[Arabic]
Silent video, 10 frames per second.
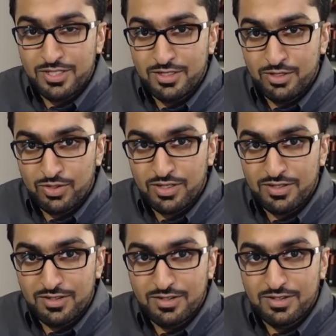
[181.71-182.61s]
اللغة
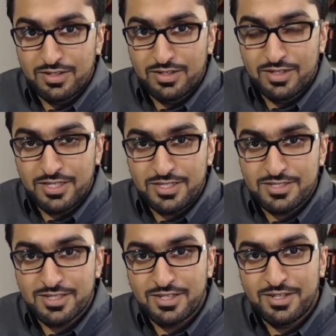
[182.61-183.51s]

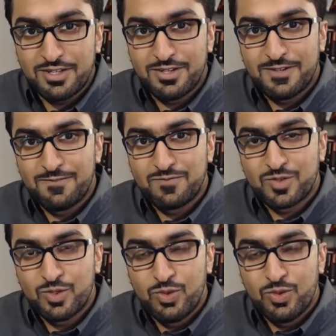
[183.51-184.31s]
ليس هو